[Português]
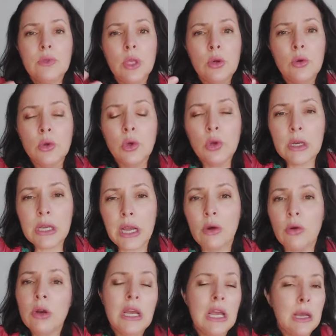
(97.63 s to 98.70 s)
Um
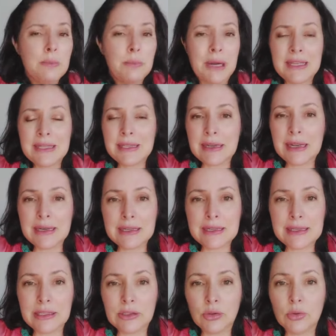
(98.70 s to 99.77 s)
local para
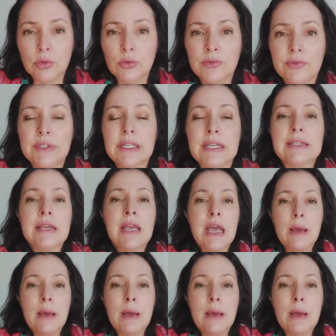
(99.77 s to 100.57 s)
esclarecer dúvidas,